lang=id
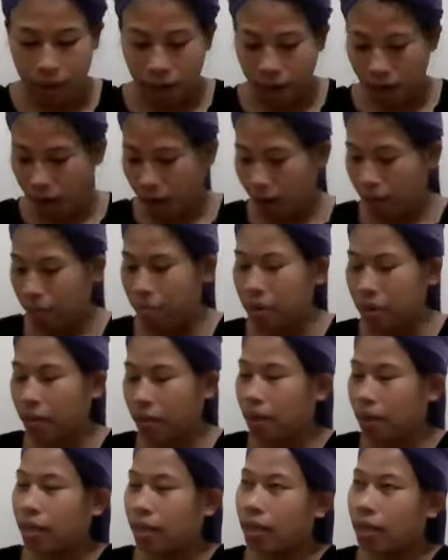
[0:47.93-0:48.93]
nah Mia
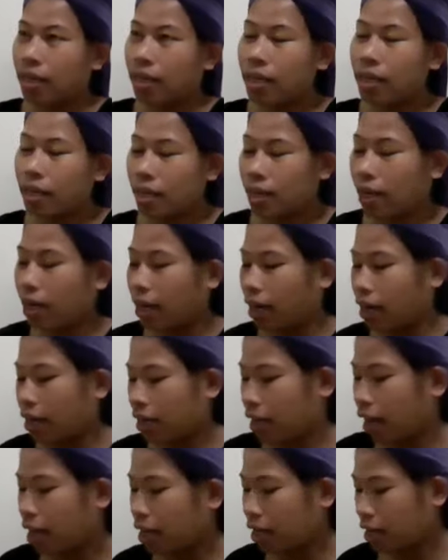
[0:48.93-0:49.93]
Mandiri
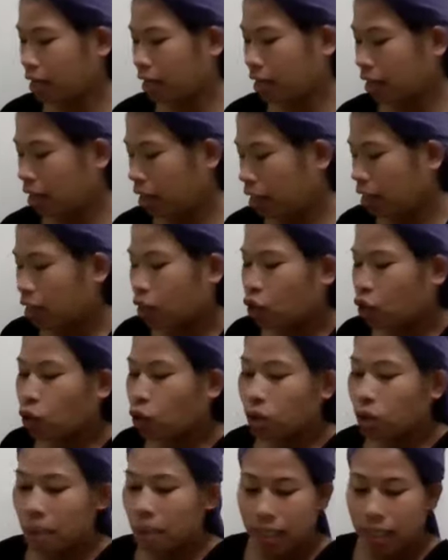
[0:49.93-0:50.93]
akan
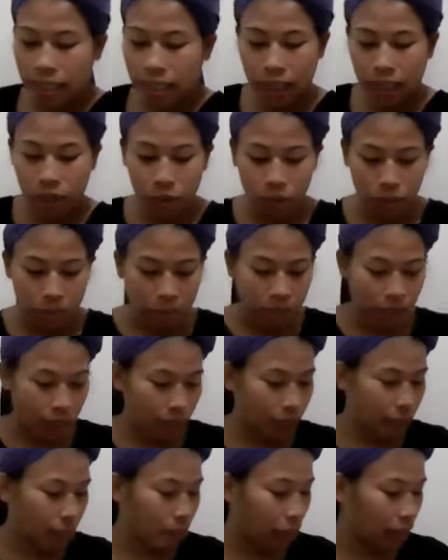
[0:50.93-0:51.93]
coba satu sebelumnya
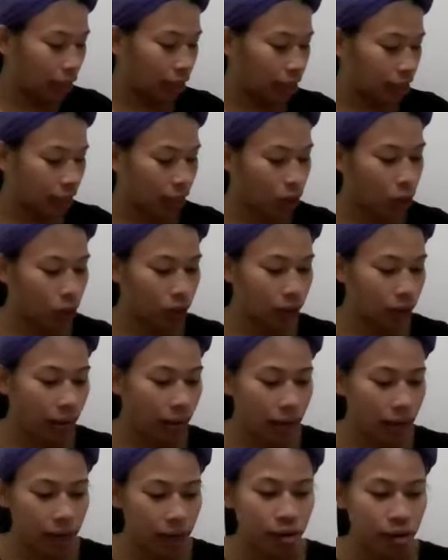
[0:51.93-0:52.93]
akan pakai sarung
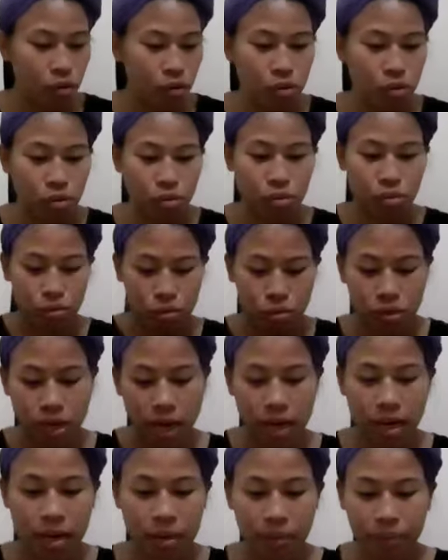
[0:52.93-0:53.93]
tangan dulu ya